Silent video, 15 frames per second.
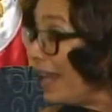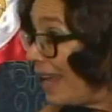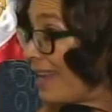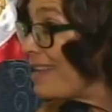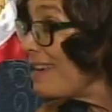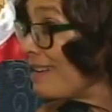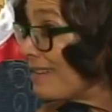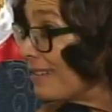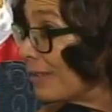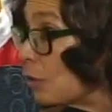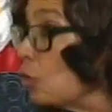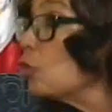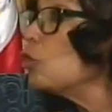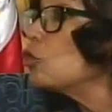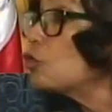Ella,
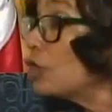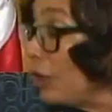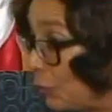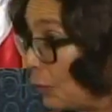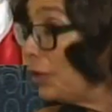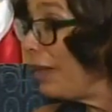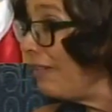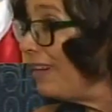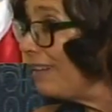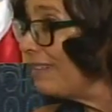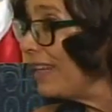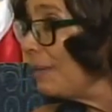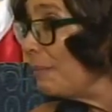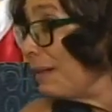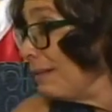conocedora del
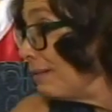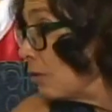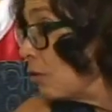tema,